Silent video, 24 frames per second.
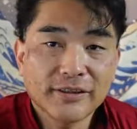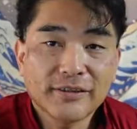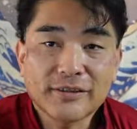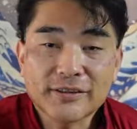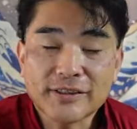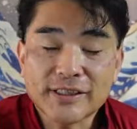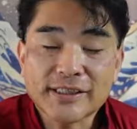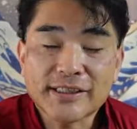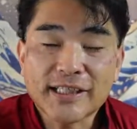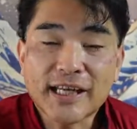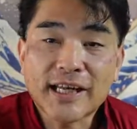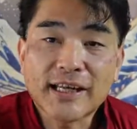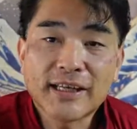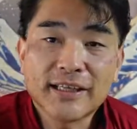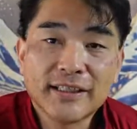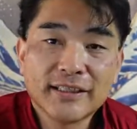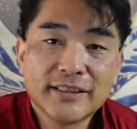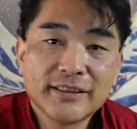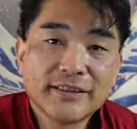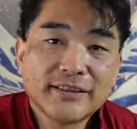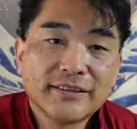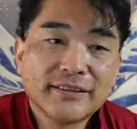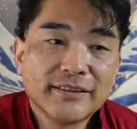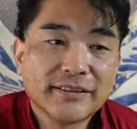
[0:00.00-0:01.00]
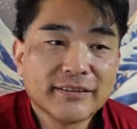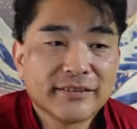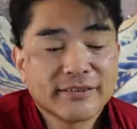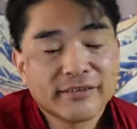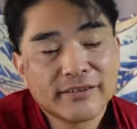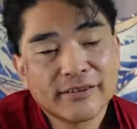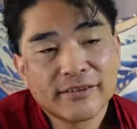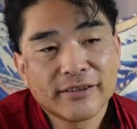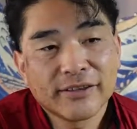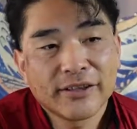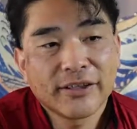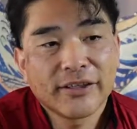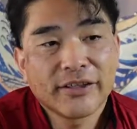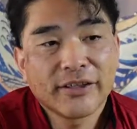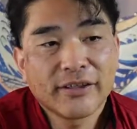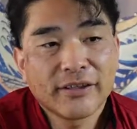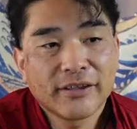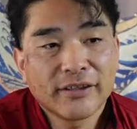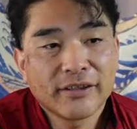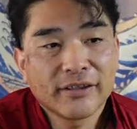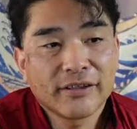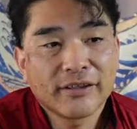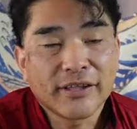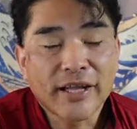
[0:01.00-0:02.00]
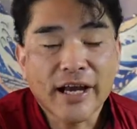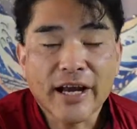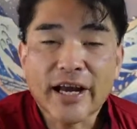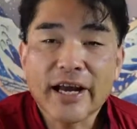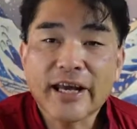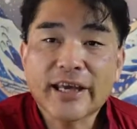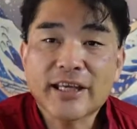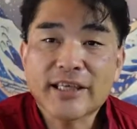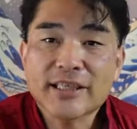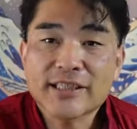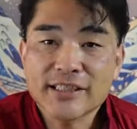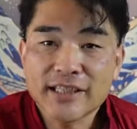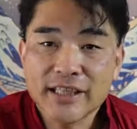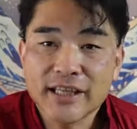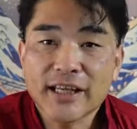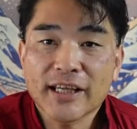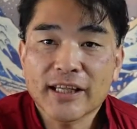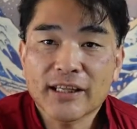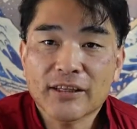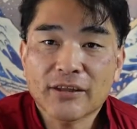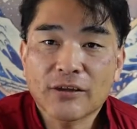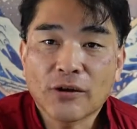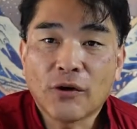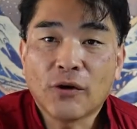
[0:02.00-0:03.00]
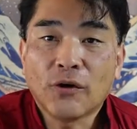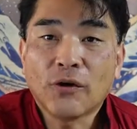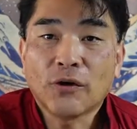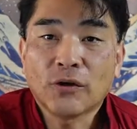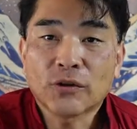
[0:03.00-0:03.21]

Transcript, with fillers: 吉田さん長生きしてねと